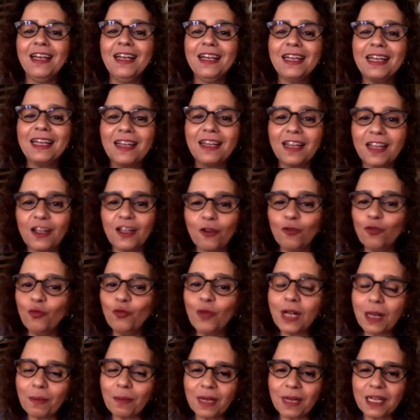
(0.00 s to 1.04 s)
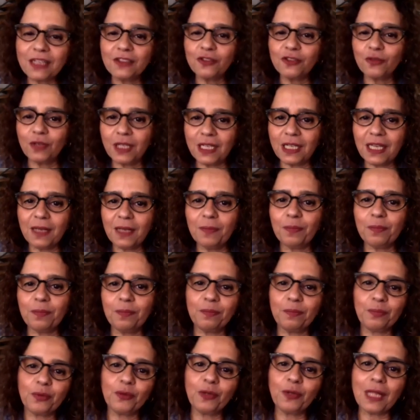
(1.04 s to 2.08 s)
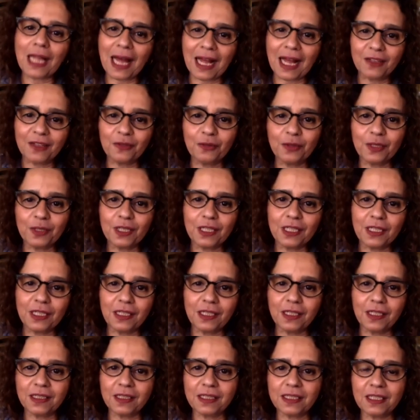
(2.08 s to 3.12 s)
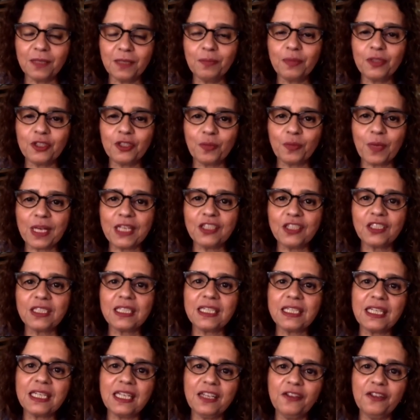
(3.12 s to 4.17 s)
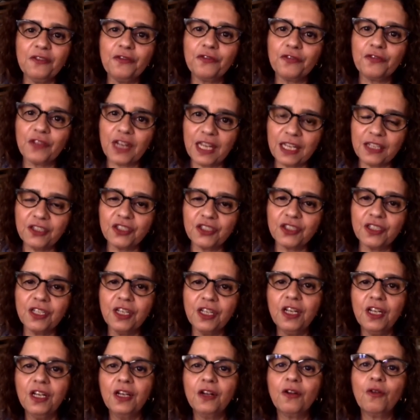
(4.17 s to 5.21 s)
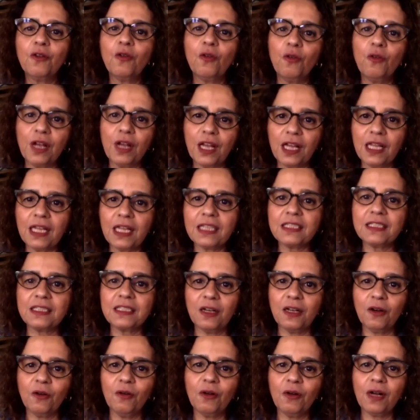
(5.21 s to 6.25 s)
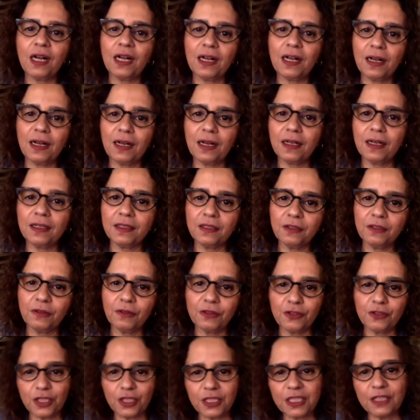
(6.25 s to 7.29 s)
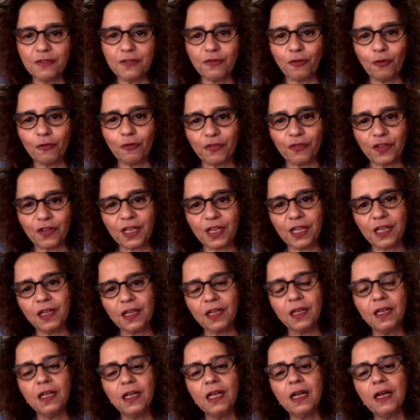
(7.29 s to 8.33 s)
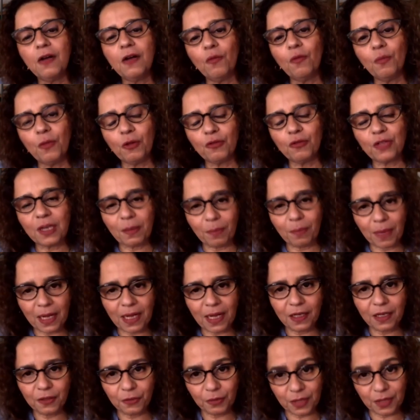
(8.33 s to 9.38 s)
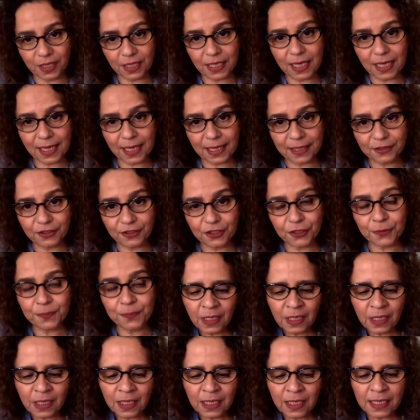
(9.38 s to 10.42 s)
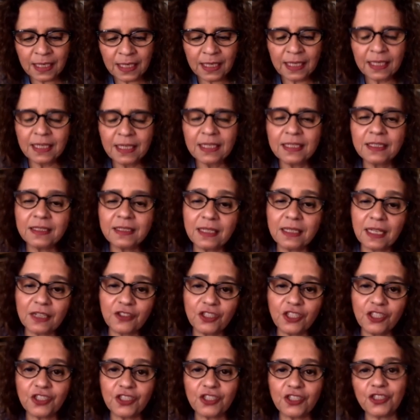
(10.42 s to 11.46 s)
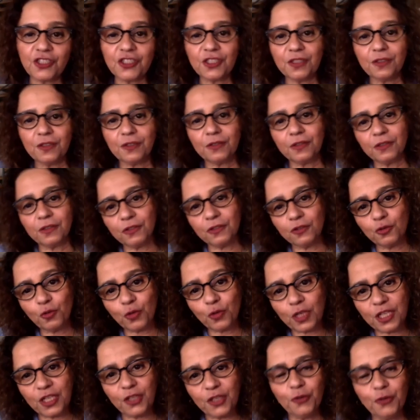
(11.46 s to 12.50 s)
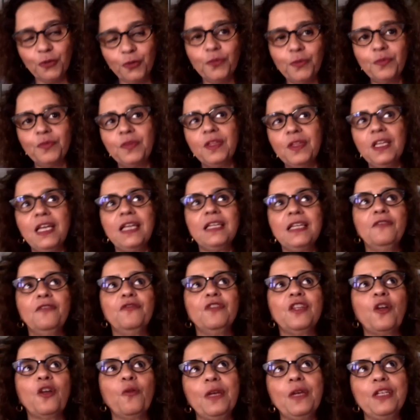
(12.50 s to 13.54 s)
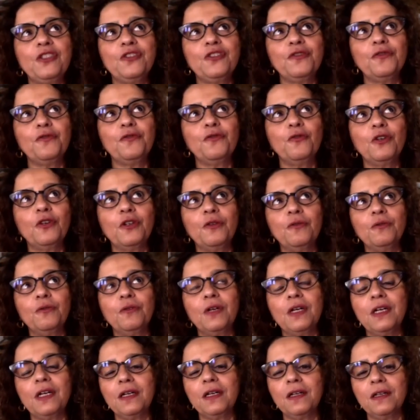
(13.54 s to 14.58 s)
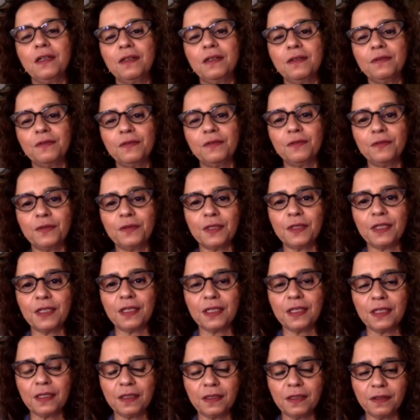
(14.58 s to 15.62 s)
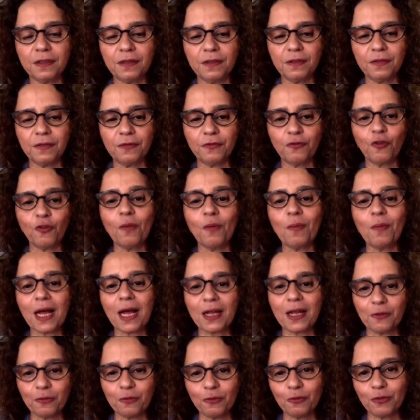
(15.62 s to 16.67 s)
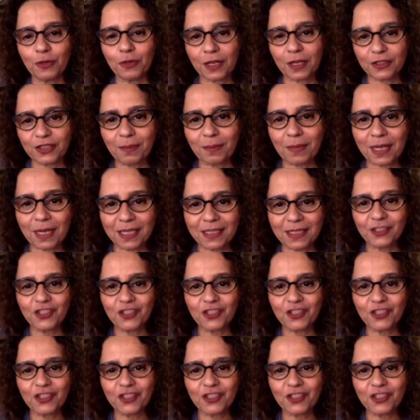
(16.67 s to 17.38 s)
É, eu nunca mais olhei para o lado e simplesmente segui em frente com relação a desenvolver o meu trabalho em arte. É, esses artistas do Rio, né, que finalmente foram a, ah, é, formaram a chamada